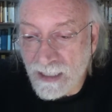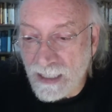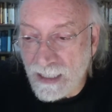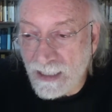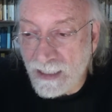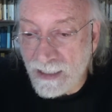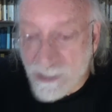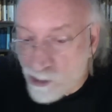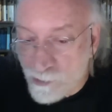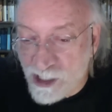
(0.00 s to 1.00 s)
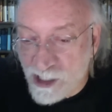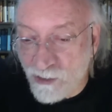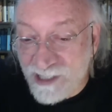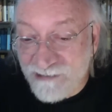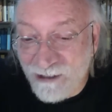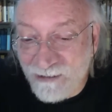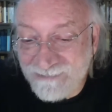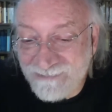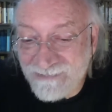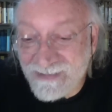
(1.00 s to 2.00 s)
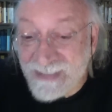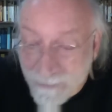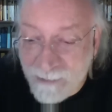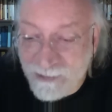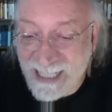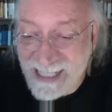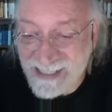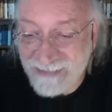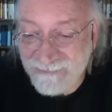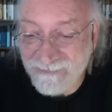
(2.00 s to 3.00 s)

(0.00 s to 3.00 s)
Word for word: é, insubstituível da minha potência.